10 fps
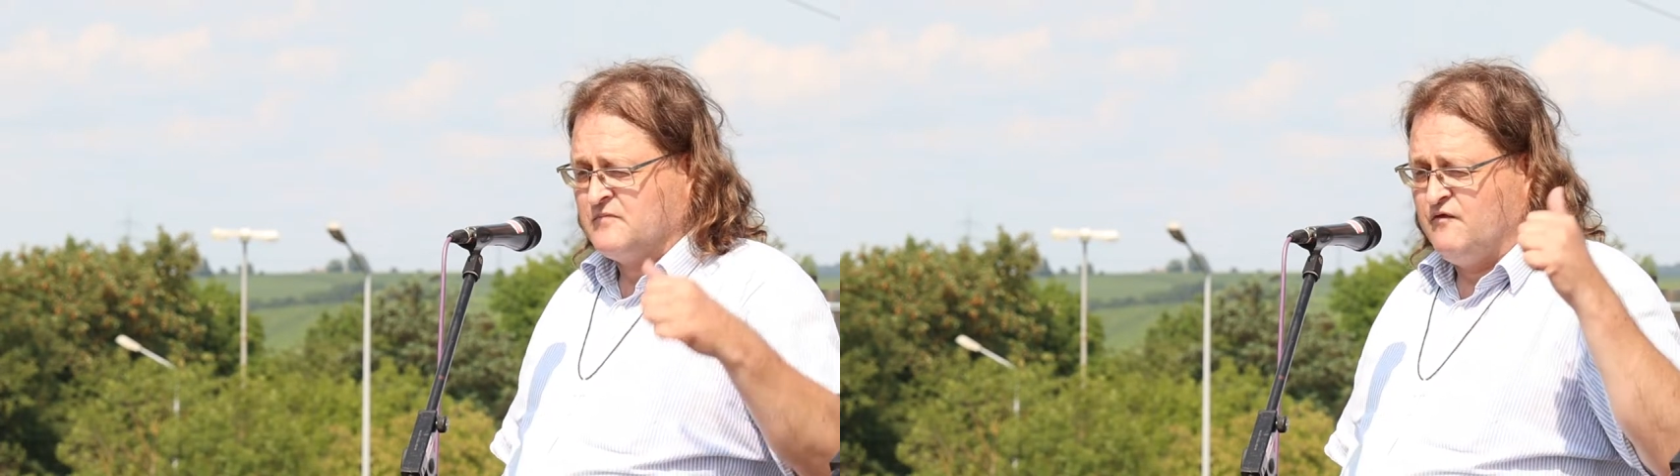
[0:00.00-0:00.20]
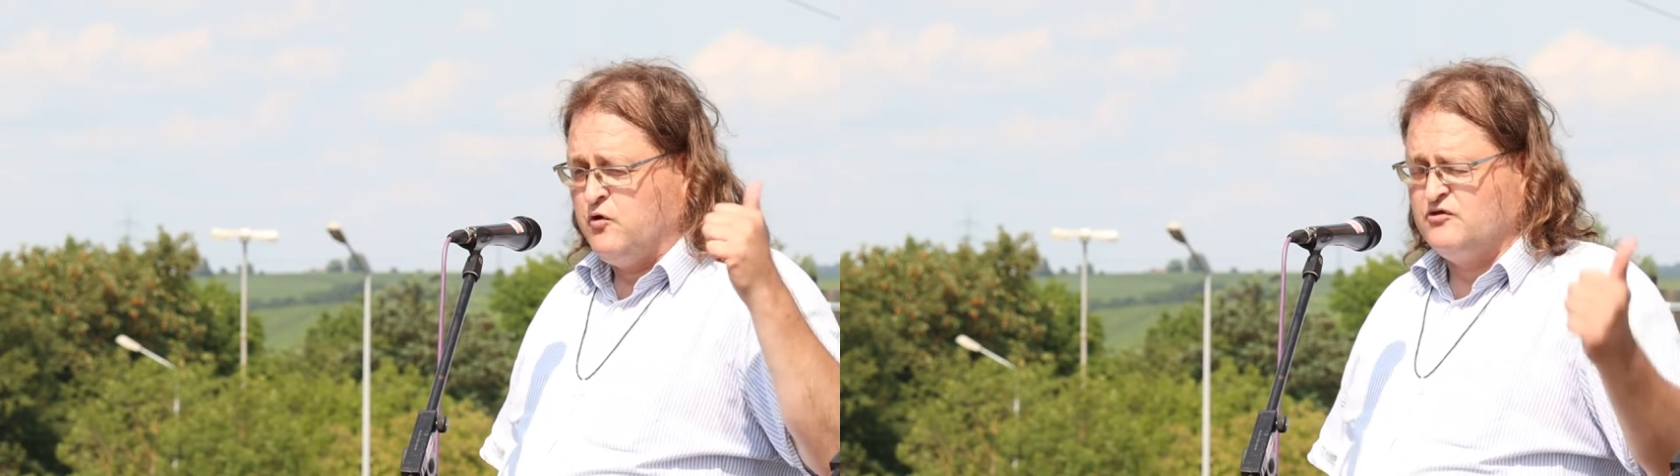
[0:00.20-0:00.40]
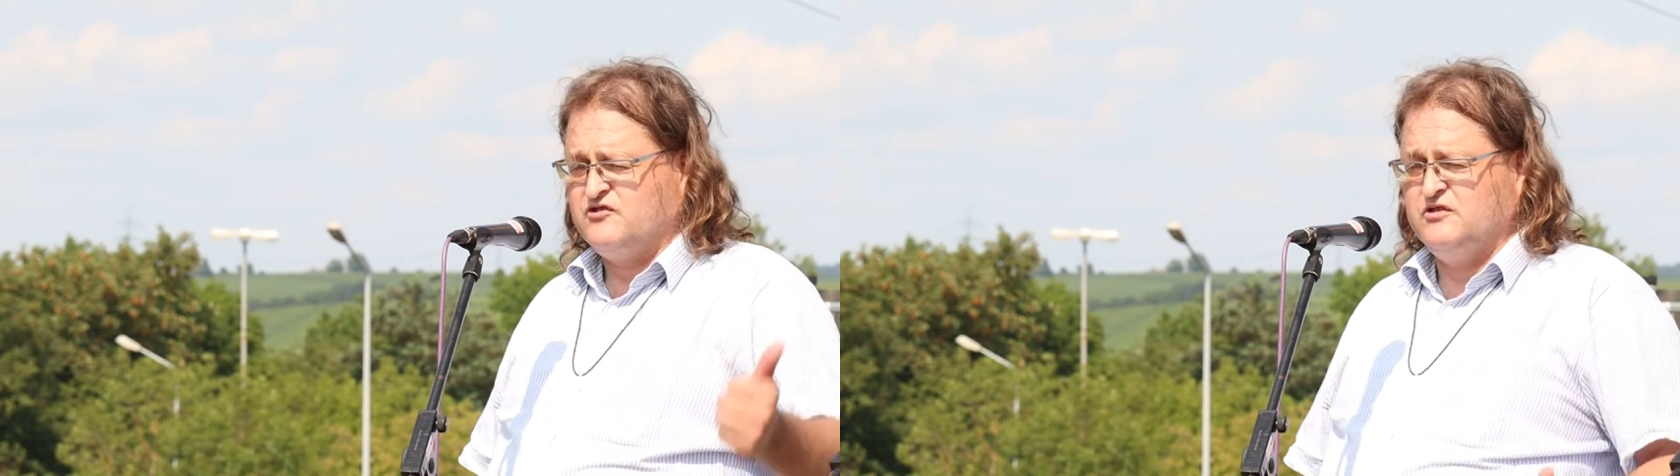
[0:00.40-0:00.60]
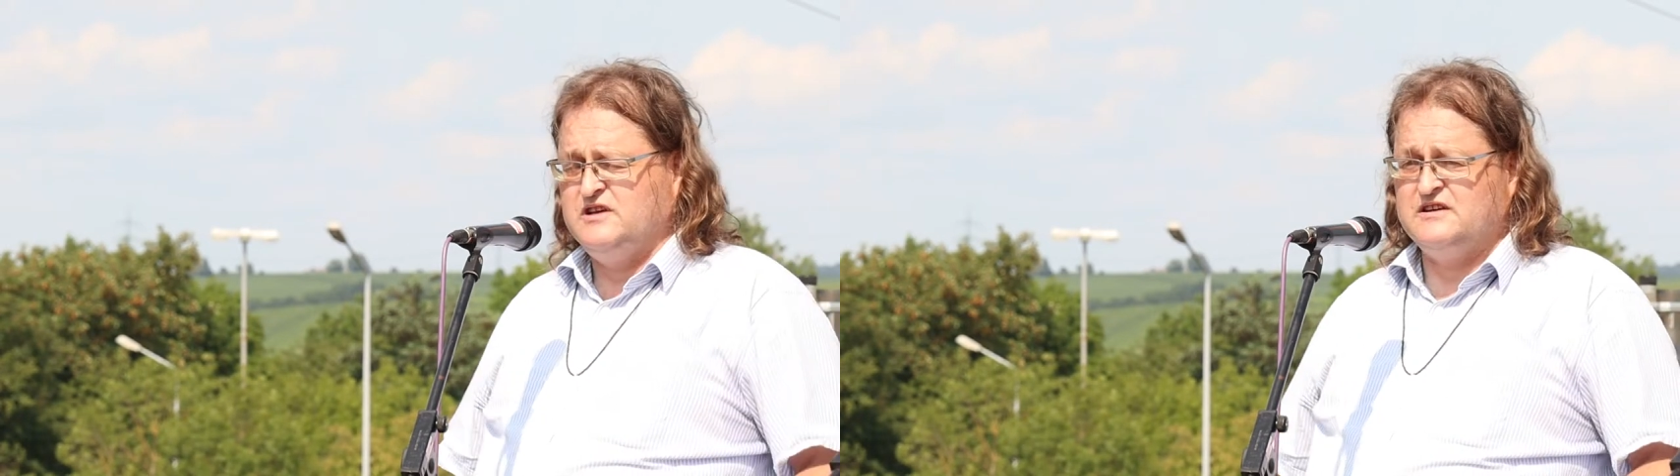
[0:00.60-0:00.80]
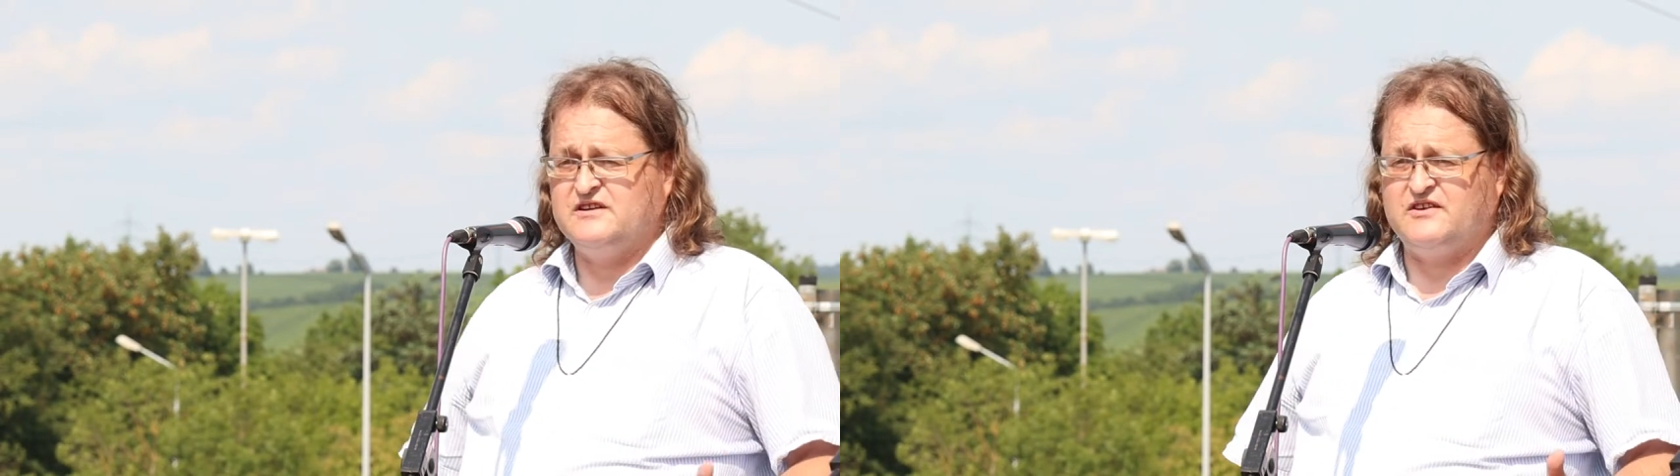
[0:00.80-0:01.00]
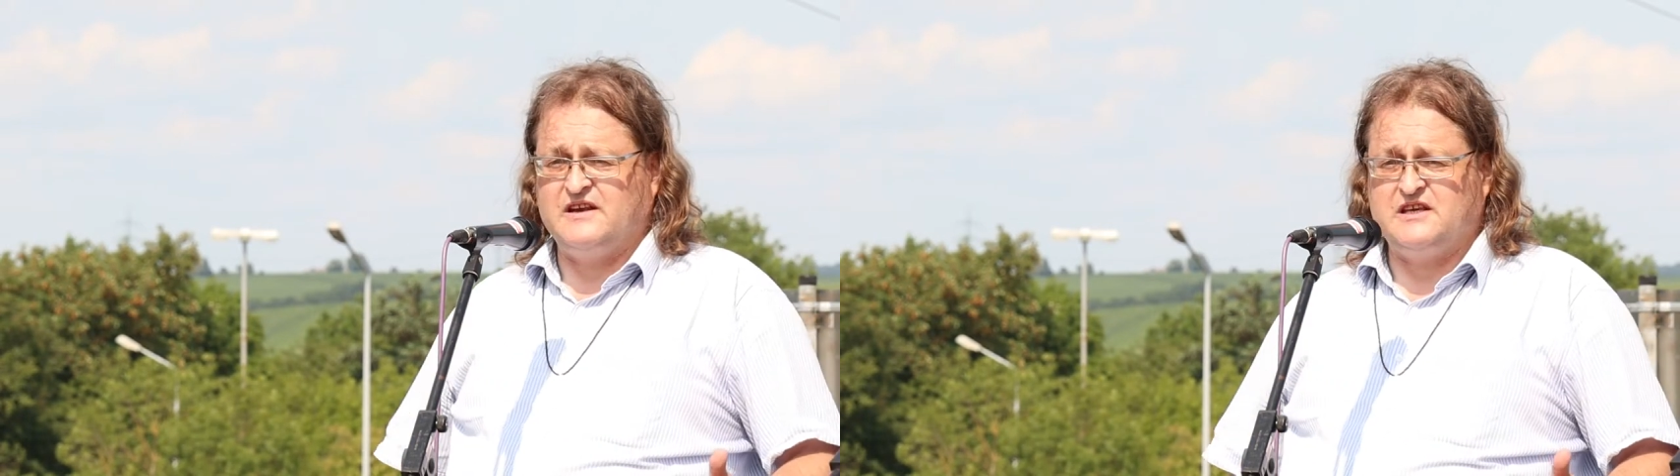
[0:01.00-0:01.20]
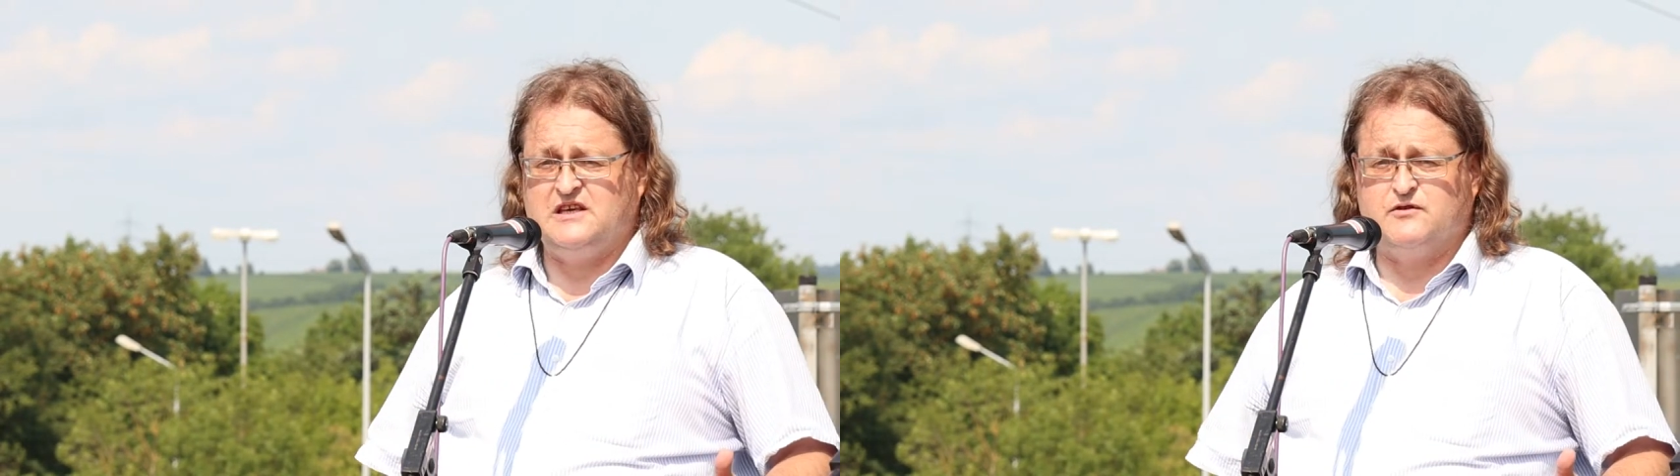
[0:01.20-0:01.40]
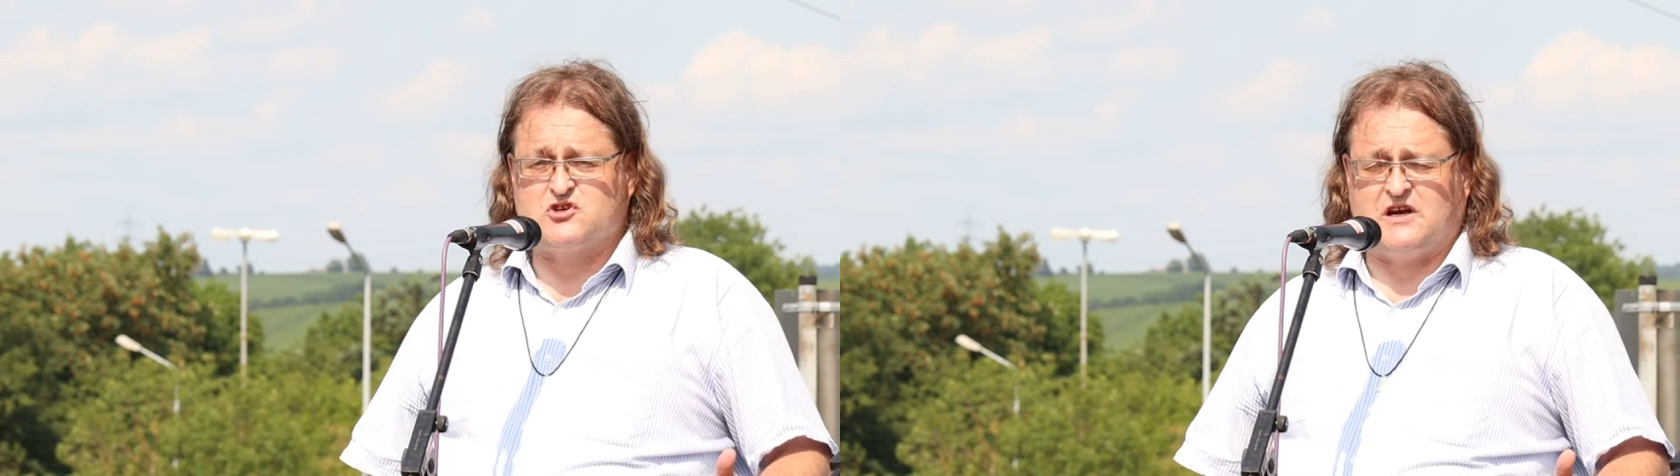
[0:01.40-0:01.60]
funktionierendes
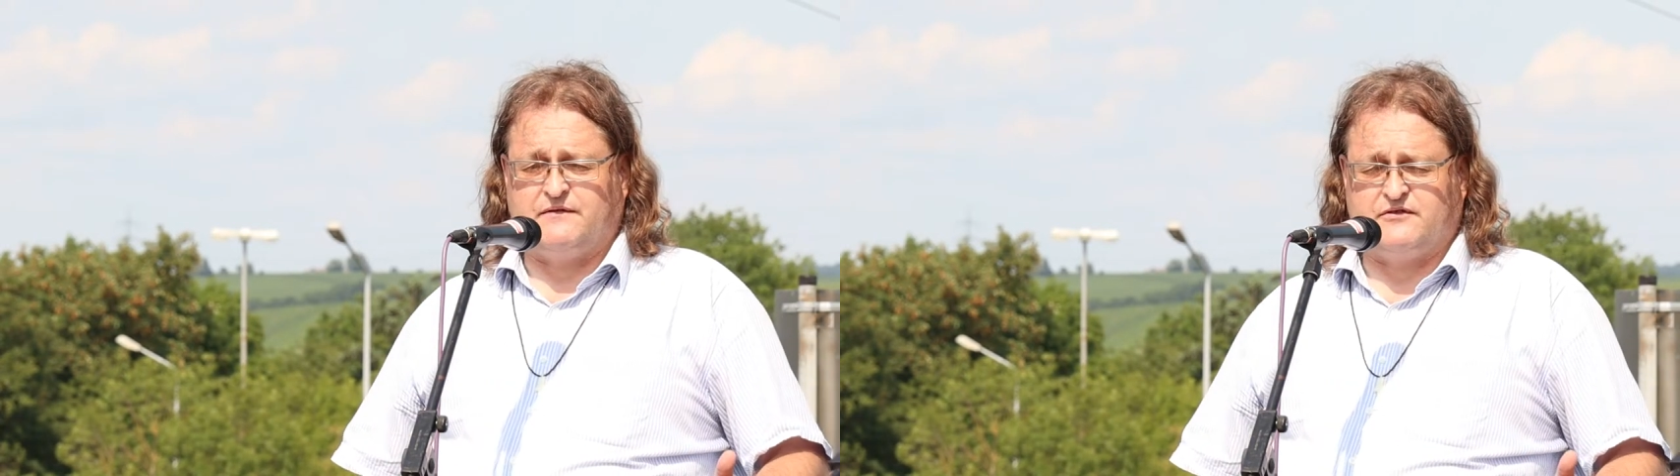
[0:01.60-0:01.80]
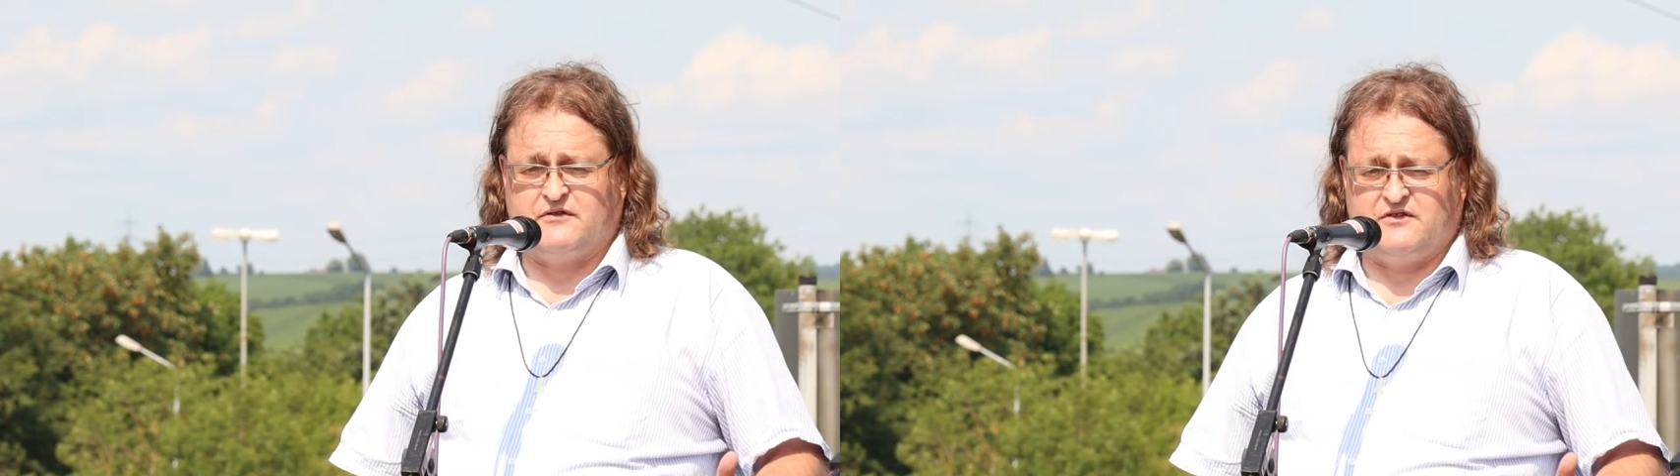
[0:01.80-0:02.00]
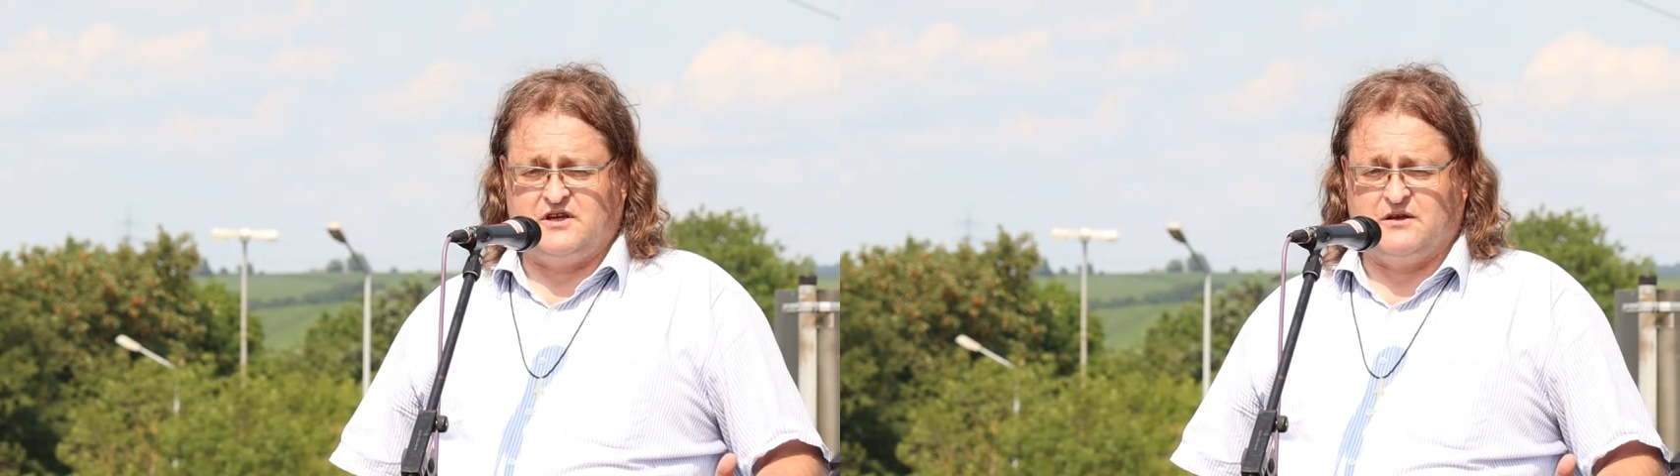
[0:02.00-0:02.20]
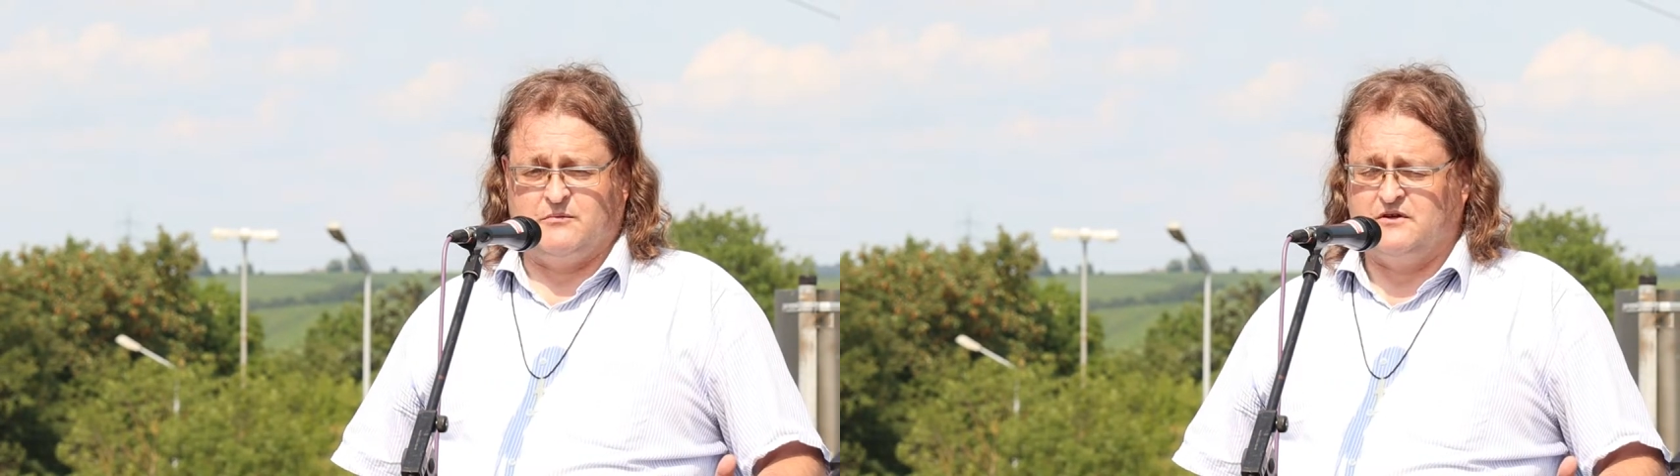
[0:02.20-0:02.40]
Energiewirtschaftssystem.